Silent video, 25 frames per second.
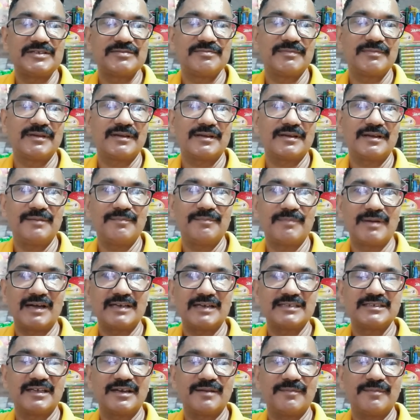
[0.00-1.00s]
में कहीं बाहर
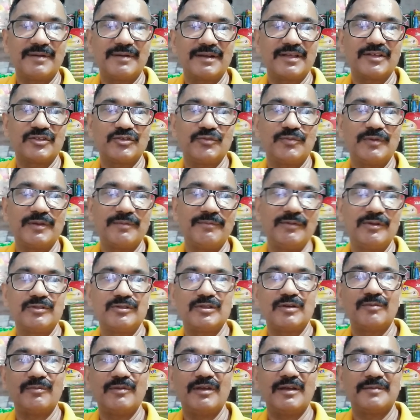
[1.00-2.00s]
जाना पड़ गया तो फिर मिलता हूँ
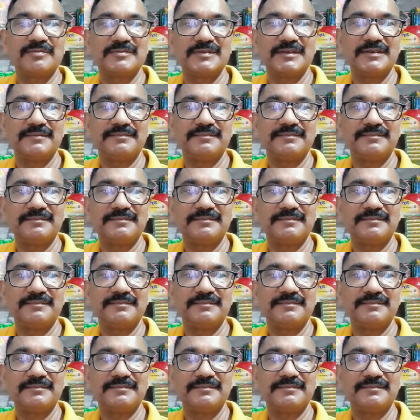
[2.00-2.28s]
मैं आपसे